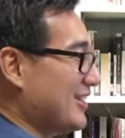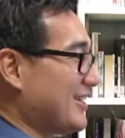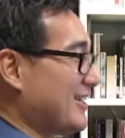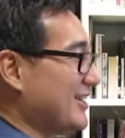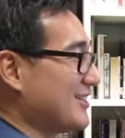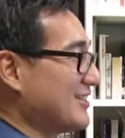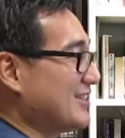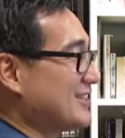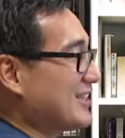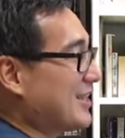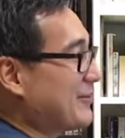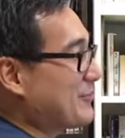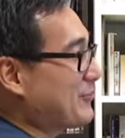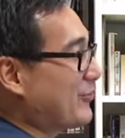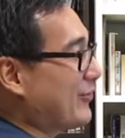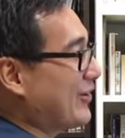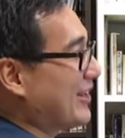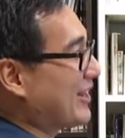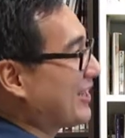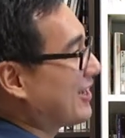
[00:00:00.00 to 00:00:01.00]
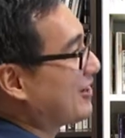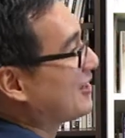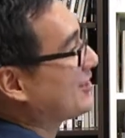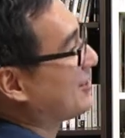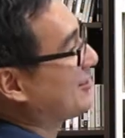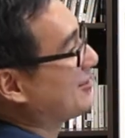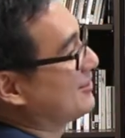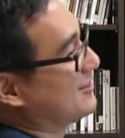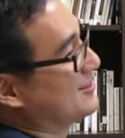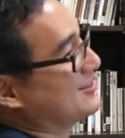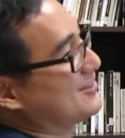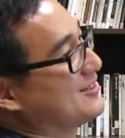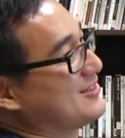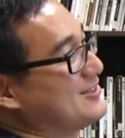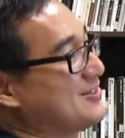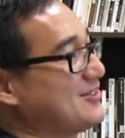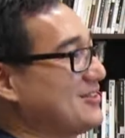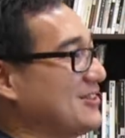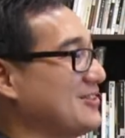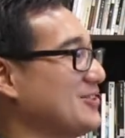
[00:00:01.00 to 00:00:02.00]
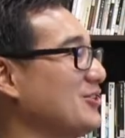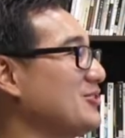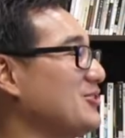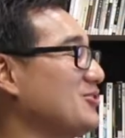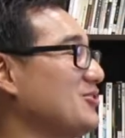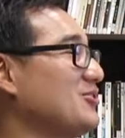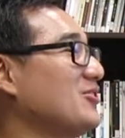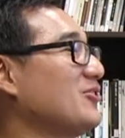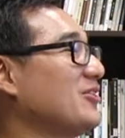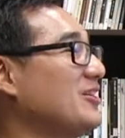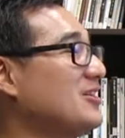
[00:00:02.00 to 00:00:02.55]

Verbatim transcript: 掉在上面配料啊，然后就就一